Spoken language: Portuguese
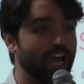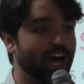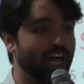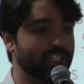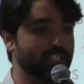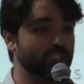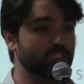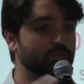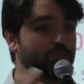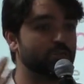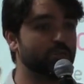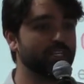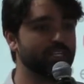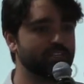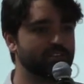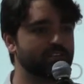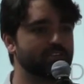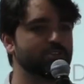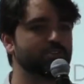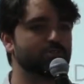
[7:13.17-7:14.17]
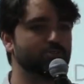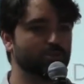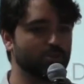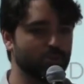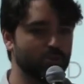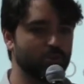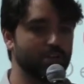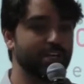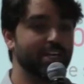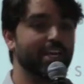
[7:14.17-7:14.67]
A gente
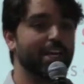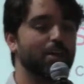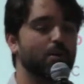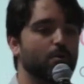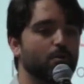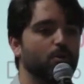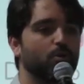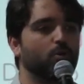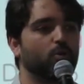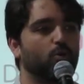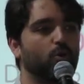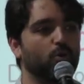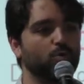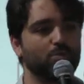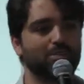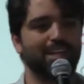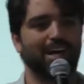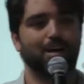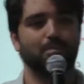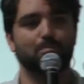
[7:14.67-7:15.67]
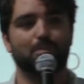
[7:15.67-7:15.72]
precisou contar